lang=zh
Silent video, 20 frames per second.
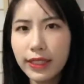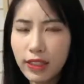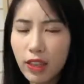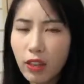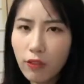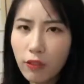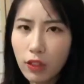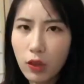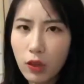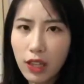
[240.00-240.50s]
气
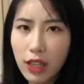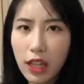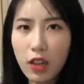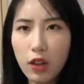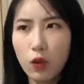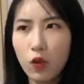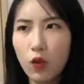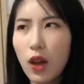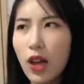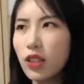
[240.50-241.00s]
香氛的话，它
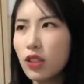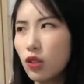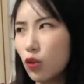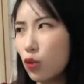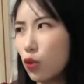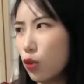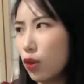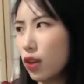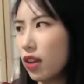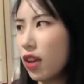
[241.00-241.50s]
很快
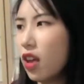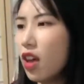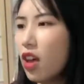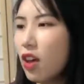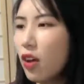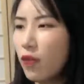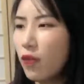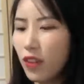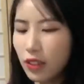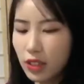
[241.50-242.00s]
就会
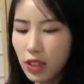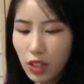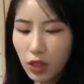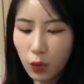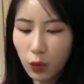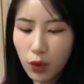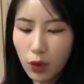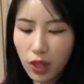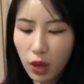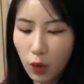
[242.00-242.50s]
房间里
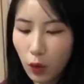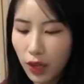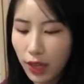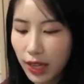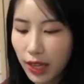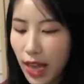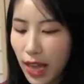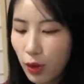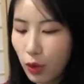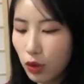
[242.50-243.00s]
的味道会
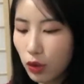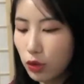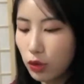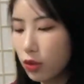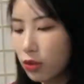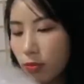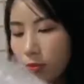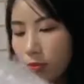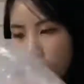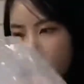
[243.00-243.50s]
盖过
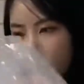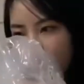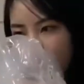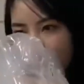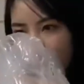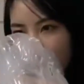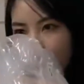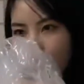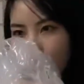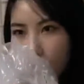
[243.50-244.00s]
去
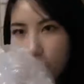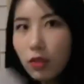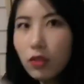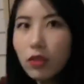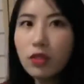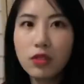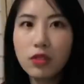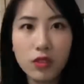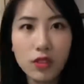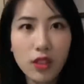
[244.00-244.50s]

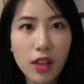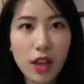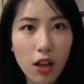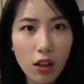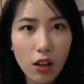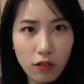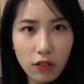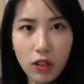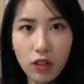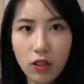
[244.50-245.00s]
嗯，这也
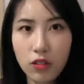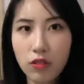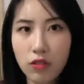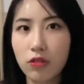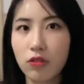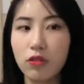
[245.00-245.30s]
好好闻。